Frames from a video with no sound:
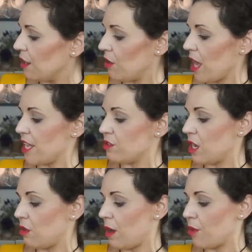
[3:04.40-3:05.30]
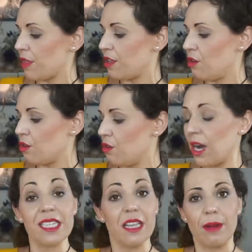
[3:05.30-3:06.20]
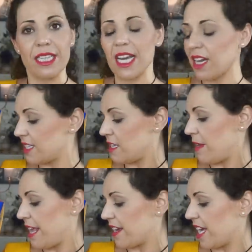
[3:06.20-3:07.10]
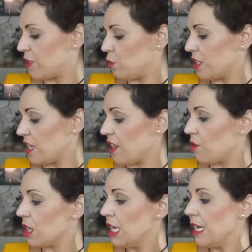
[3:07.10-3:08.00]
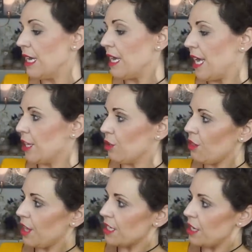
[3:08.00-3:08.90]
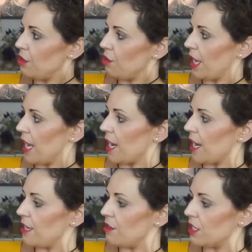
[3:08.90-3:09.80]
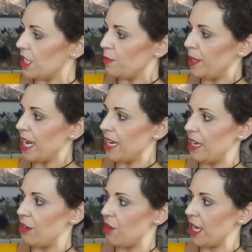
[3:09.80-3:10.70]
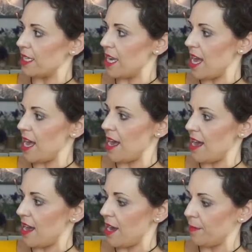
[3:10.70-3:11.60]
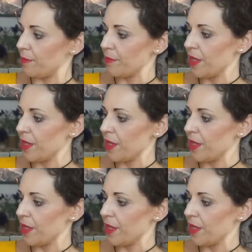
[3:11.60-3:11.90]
ha hecho una colaboración con Castelvallat, Castelvallat es un diseñador, entonces lo que han querido es inspirar en lo que es la...